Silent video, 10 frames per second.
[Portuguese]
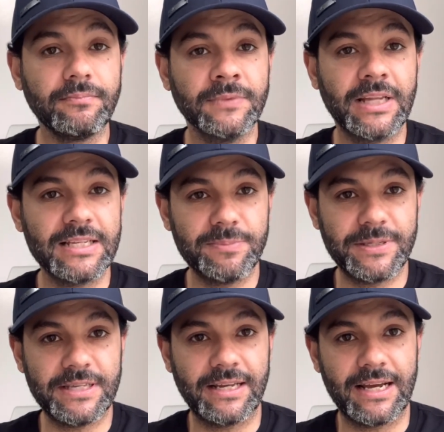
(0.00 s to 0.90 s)
da
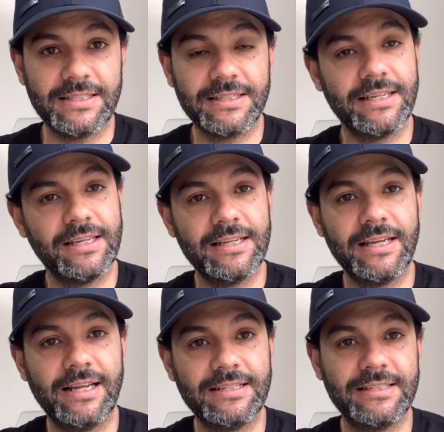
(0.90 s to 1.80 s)
Specialized, que
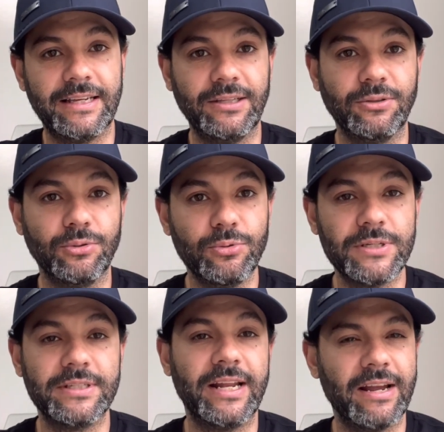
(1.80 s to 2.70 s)
eles têm
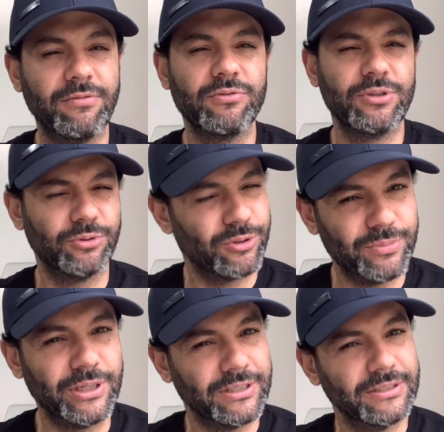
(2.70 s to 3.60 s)
duas Gravel, se eu não
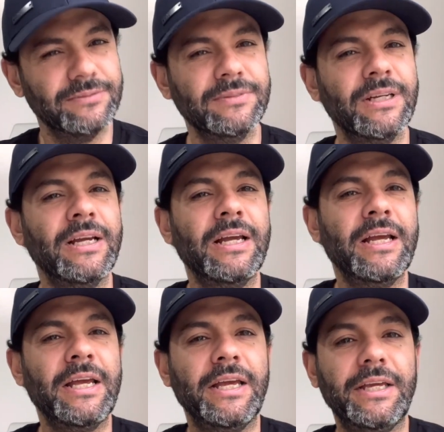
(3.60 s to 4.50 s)
me engano,
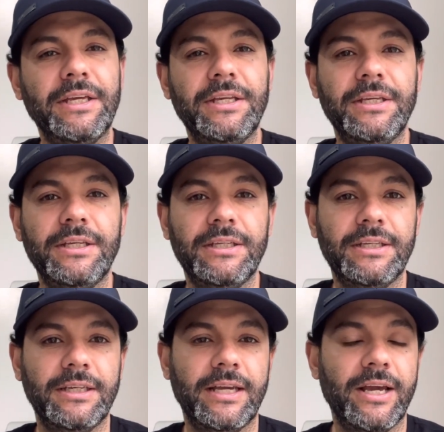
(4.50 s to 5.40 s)

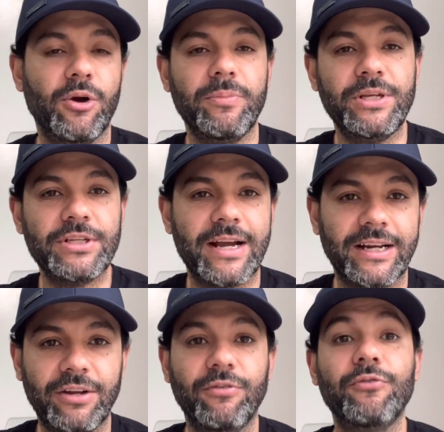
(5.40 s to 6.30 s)
e realmente a
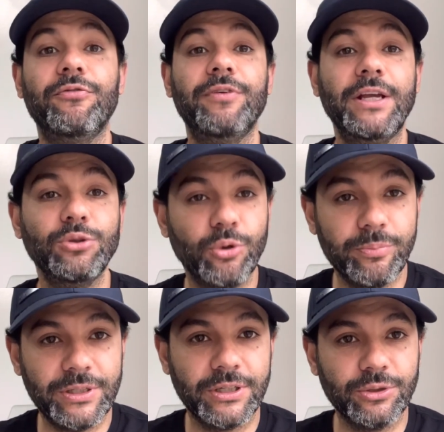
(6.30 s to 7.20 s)
Gravel vem
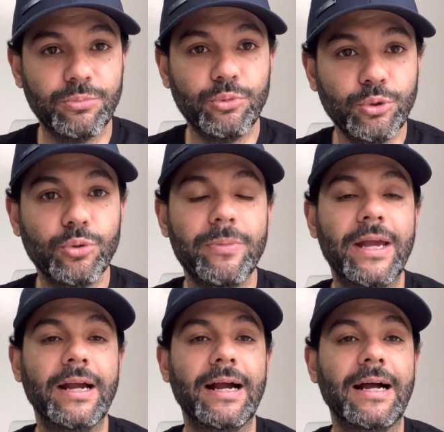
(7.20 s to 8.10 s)
dominando muito o
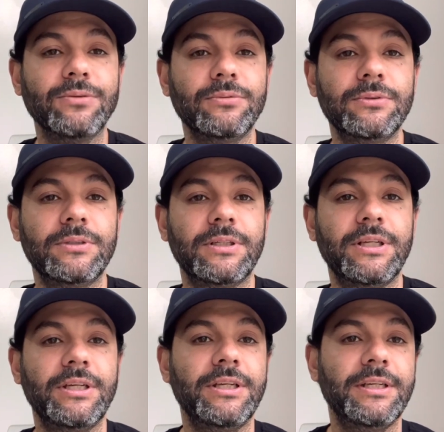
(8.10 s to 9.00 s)
mercado
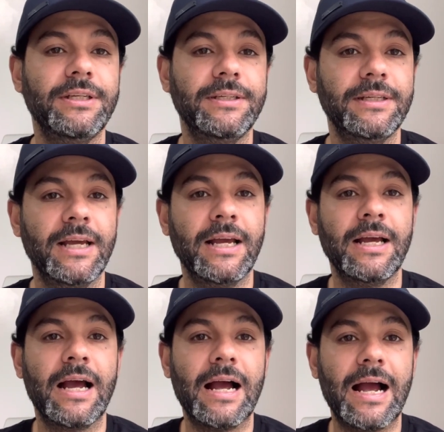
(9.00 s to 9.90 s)
e
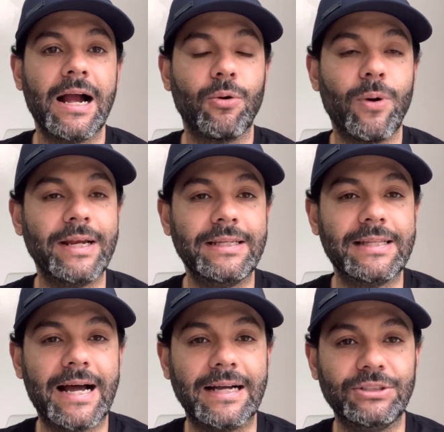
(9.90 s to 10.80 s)
a
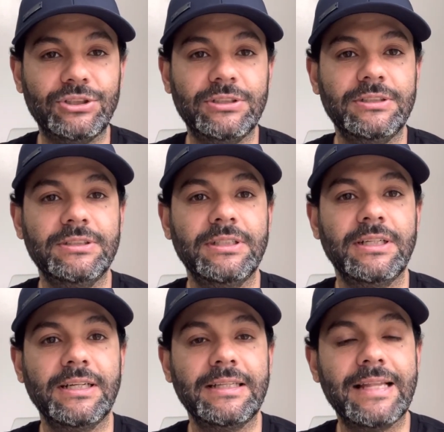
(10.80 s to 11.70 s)
qualidade
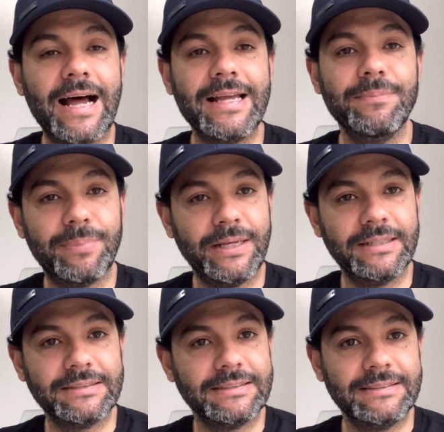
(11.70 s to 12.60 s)
da
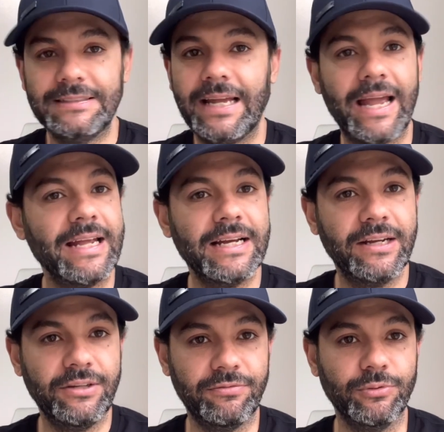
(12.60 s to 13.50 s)
empresa é
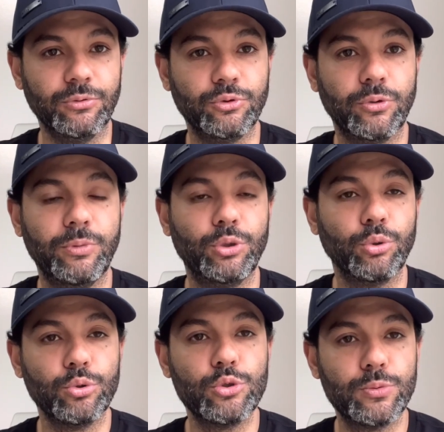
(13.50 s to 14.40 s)
incrível, sobre
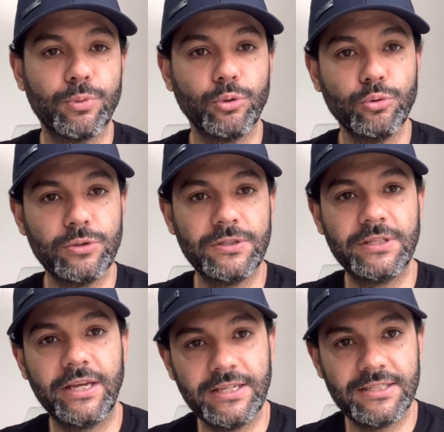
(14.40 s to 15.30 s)
todos os produtos
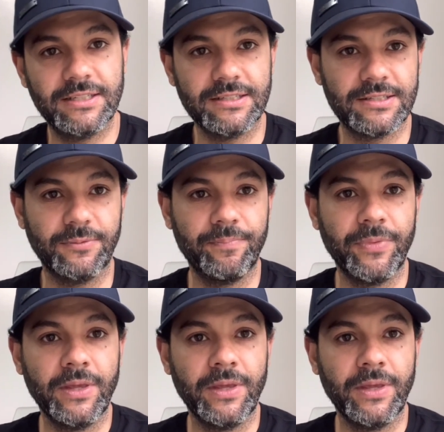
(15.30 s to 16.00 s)
que eles lançam.